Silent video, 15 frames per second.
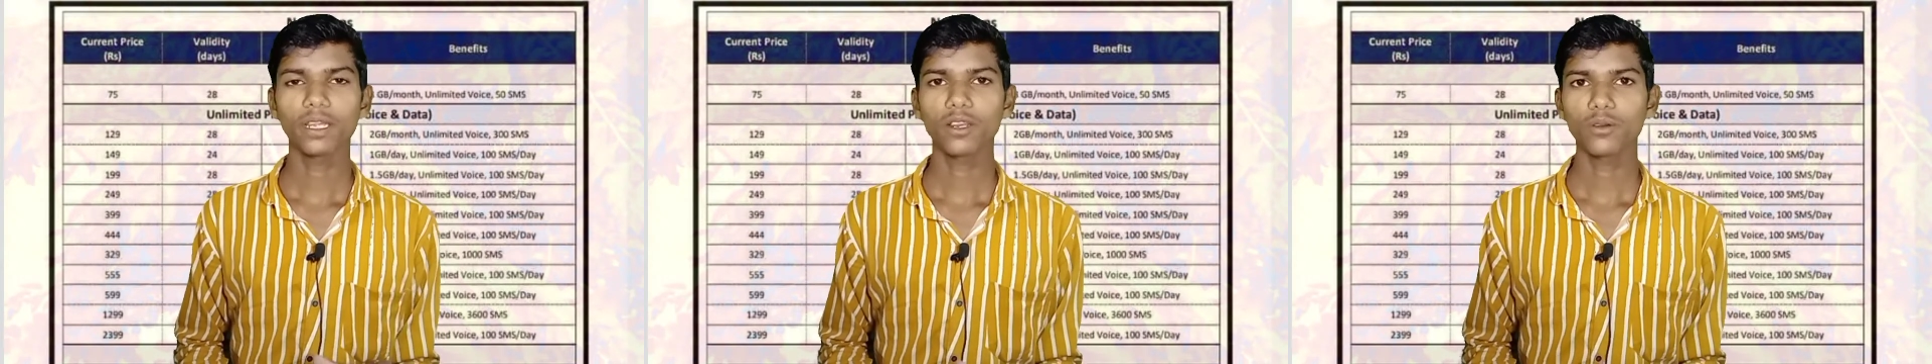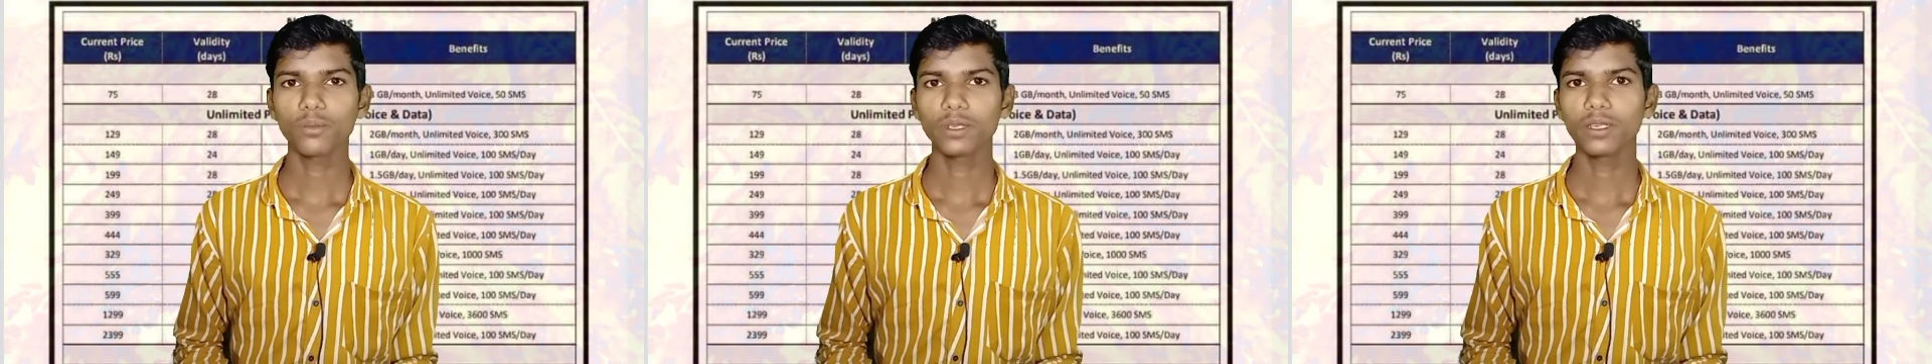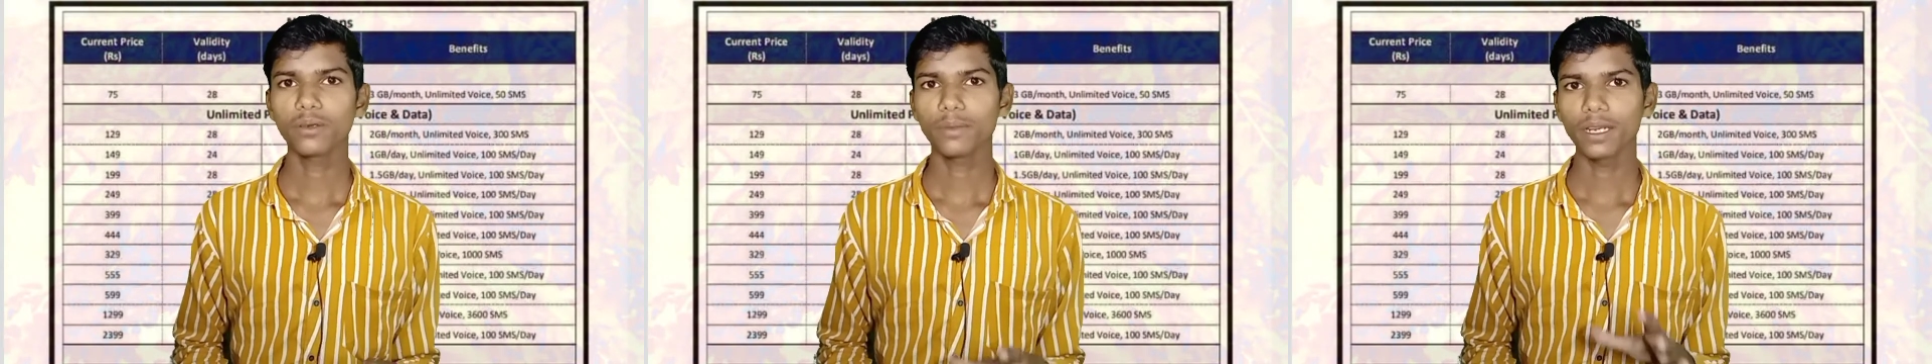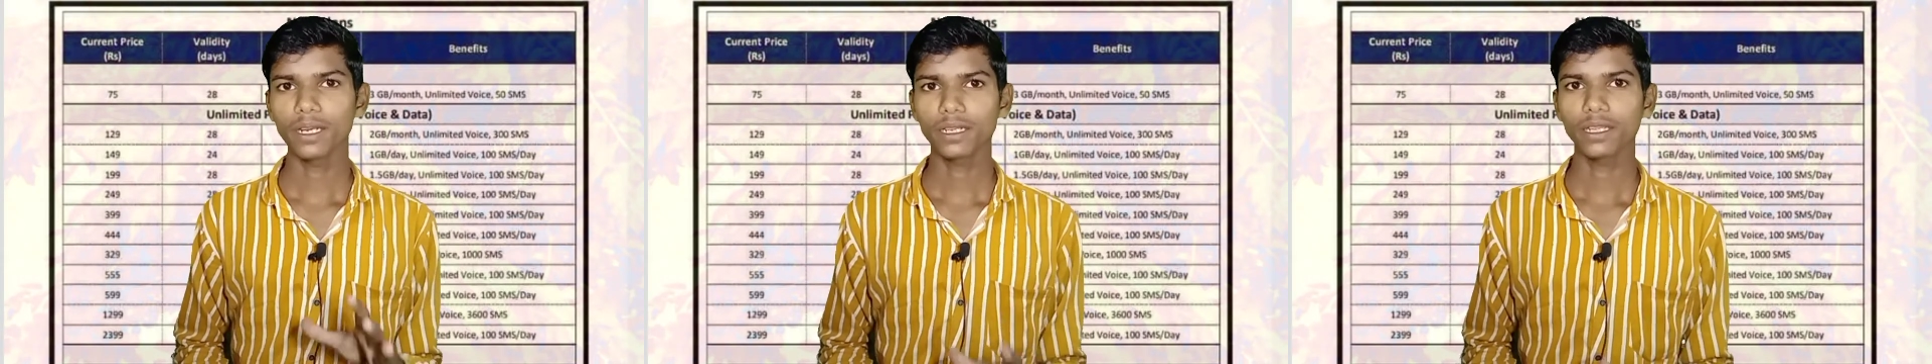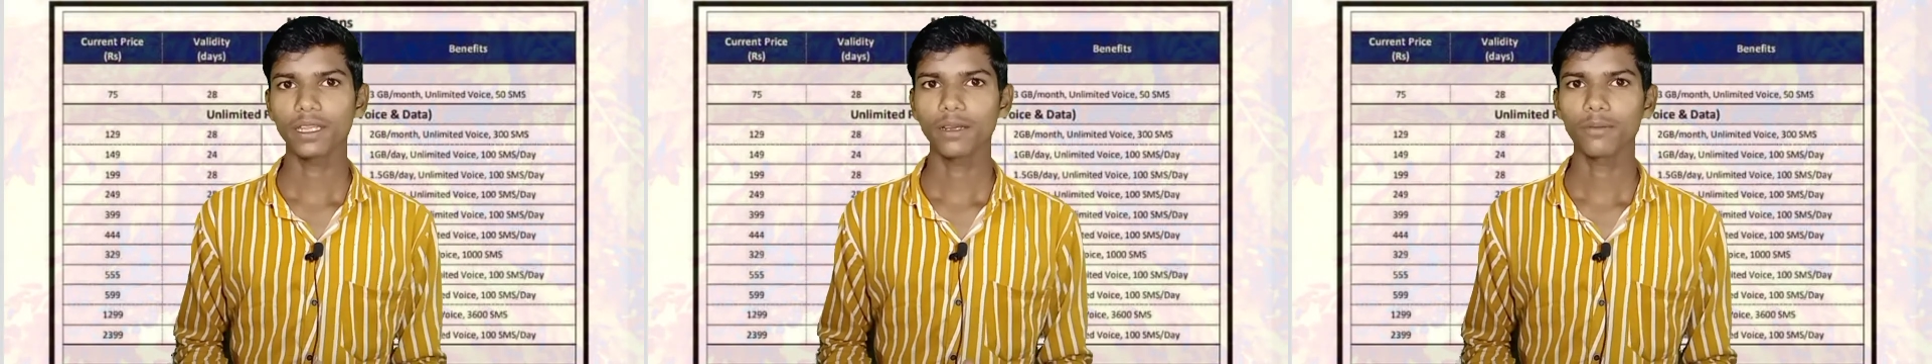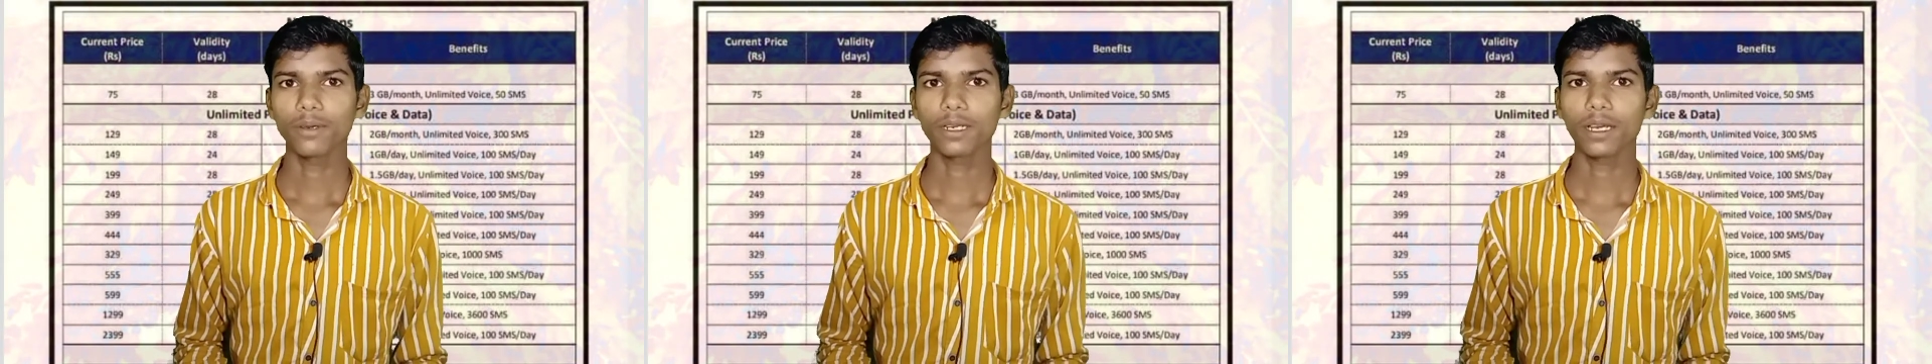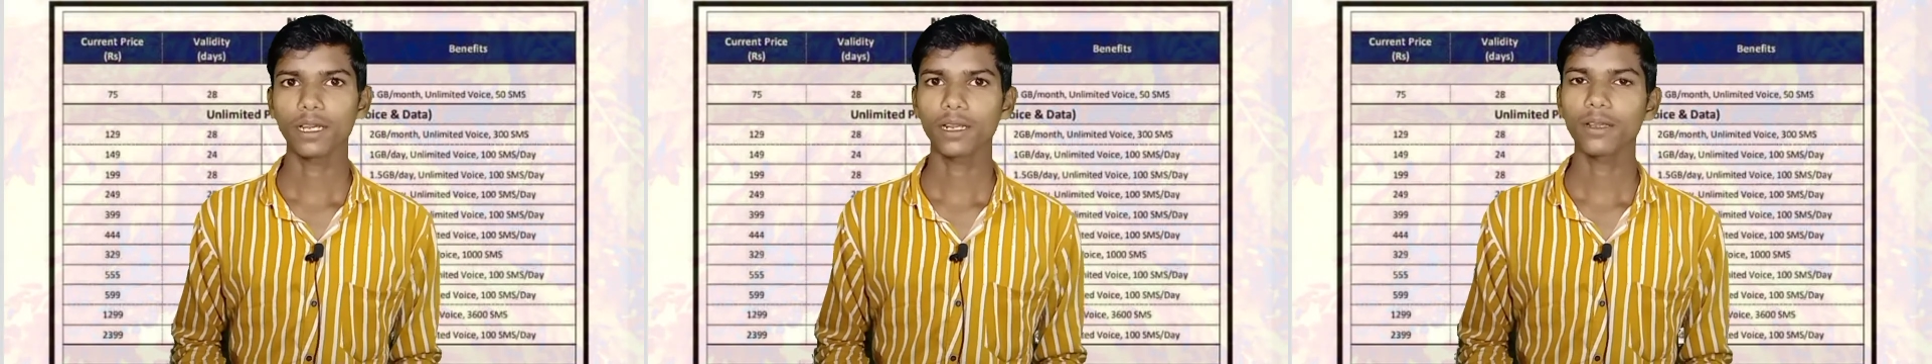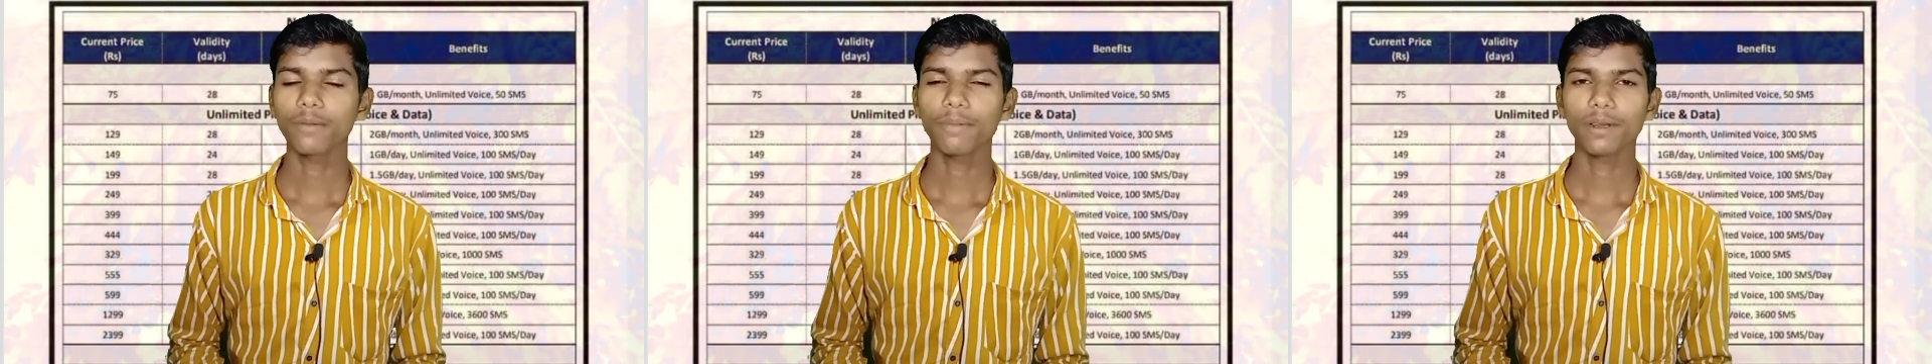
रहो वीडियो में एंड तक बट आगे